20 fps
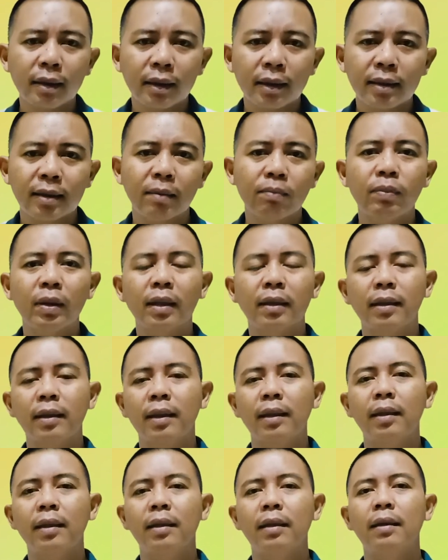
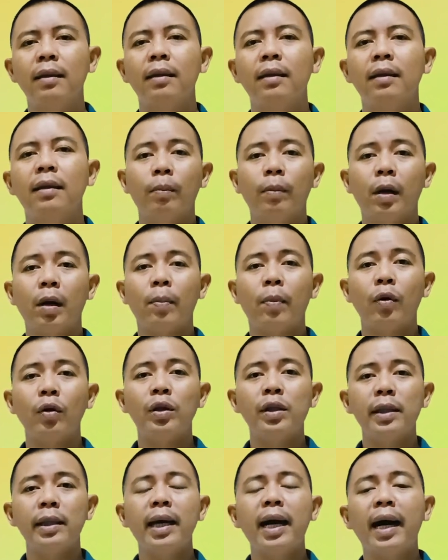seperti
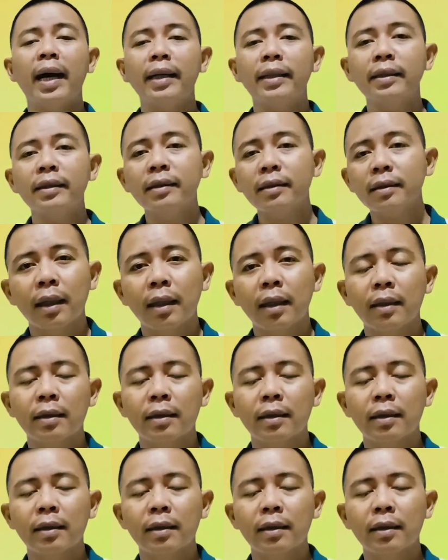kepolisian,